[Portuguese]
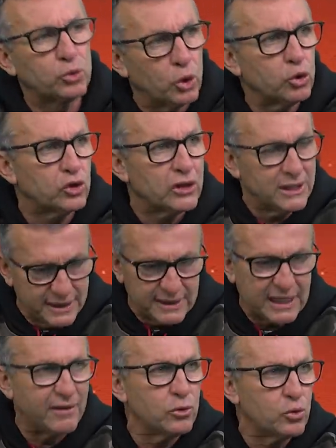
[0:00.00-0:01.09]
todos eles
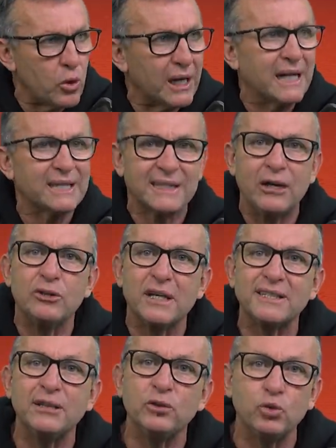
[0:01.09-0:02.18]
estavam com o agasalho na
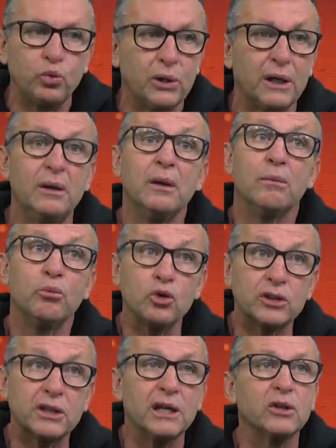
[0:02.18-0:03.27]
cintura,
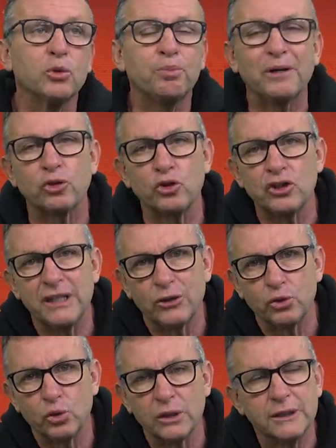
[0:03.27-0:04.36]
mostrando o
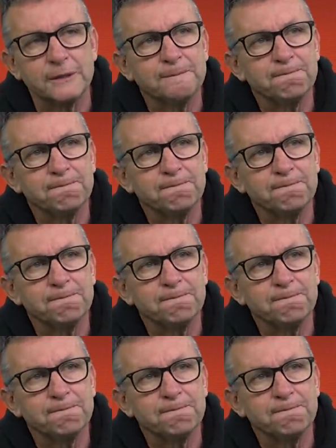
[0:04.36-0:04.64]
patrocinador.